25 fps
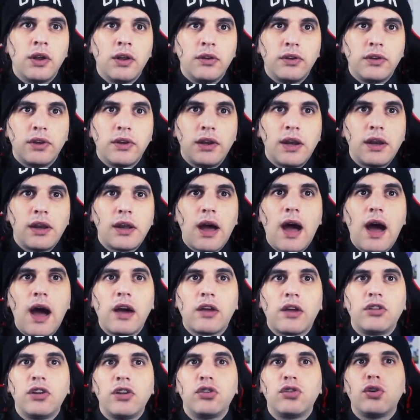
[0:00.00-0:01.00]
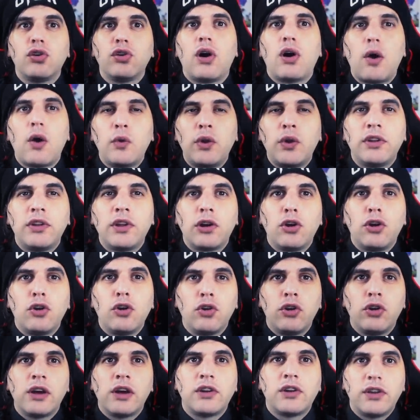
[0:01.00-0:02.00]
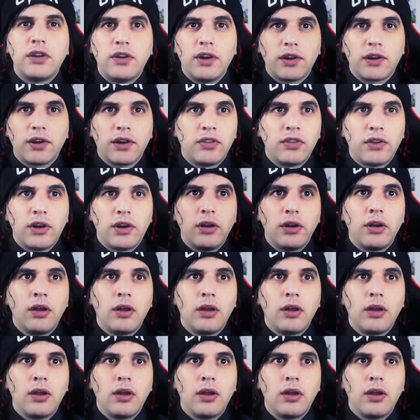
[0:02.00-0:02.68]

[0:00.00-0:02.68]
tenían acceso a una tecnología extraterrestre